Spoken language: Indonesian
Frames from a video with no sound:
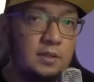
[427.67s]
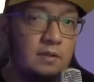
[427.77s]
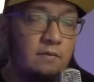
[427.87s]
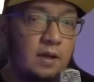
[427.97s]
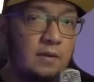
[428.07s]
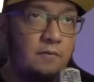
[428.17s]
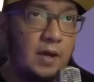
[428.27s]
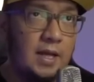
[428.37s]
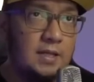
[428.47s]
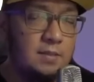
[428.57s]
Jadi
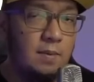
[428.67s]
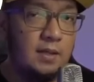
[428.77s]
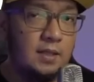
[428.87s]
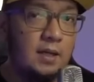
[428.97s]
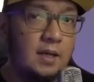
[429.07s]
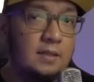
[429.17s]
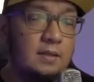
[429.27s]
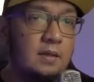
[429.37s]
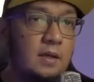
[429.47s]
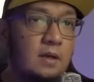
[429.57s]
variasi banget harganya.